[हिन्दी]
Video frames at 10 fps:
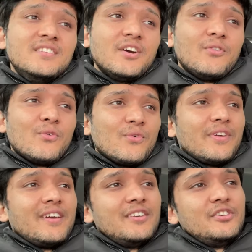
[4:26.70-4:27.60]
यो
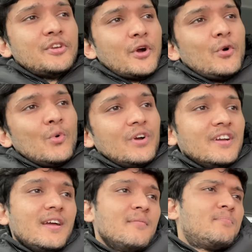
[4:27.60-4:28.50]
यो
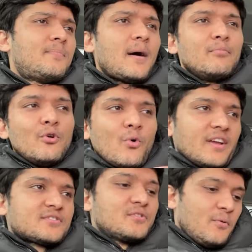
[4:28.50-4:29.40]
पाब्लो
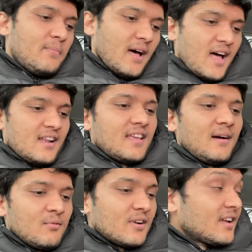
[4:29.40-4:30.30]
एस्कोबार क्या बोल रहा